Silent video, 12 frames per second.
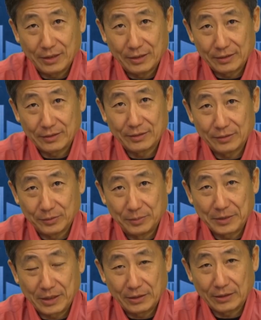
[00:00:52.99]
呢，我
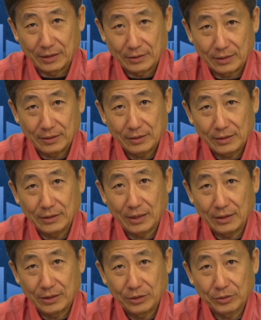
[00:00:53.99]
们可以想象，他既
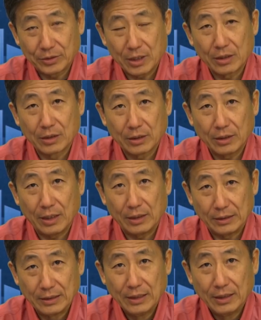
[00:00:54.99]
然是又唱歌
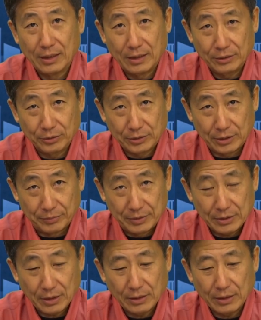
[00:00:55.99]
啊，呃，又写
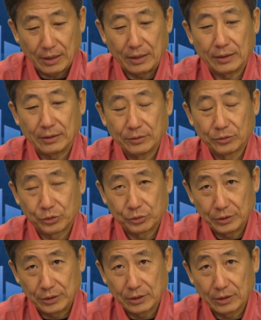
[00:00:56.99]
文章啊，又
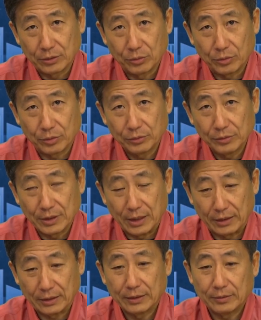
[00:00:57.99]
出席各种活动
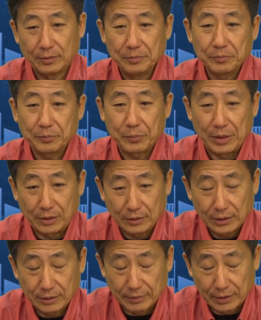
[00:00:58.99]
啊，我们本能的以